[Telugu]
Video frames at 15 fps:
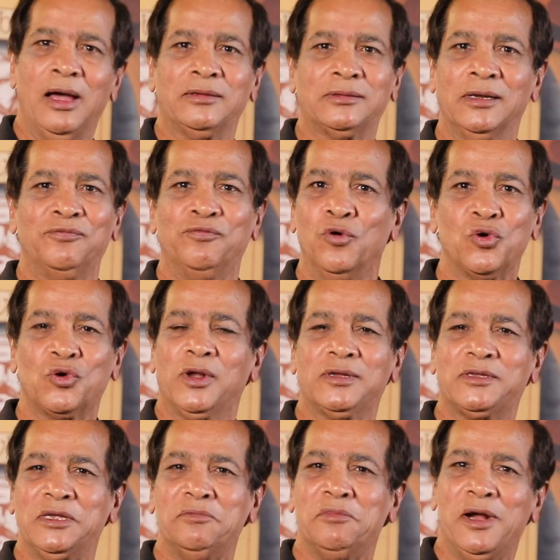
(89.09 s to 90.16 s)
అసలు ఫోక్లో
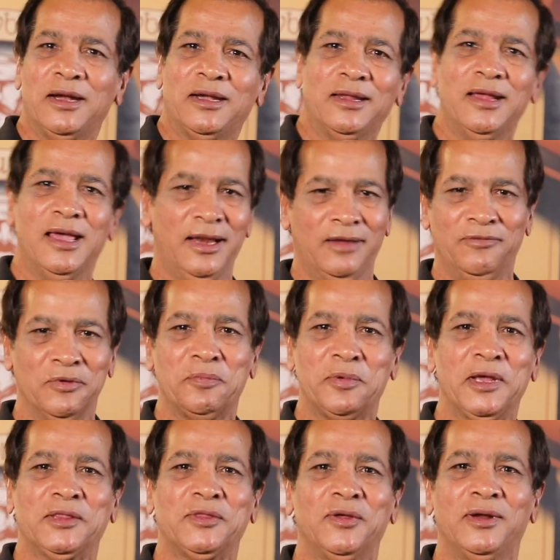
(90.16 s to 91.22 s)
సినిమా అంటేనే ఆయనకి
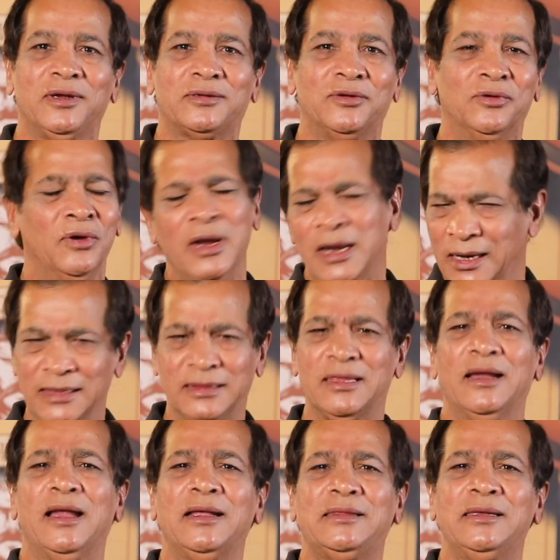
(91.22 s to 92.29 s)
విపరీతమైన ఇష్టం
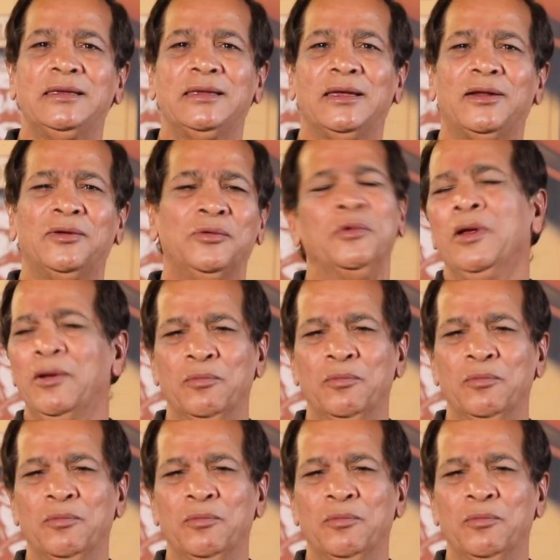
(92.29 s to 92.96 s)
ఇంతలా తీశారు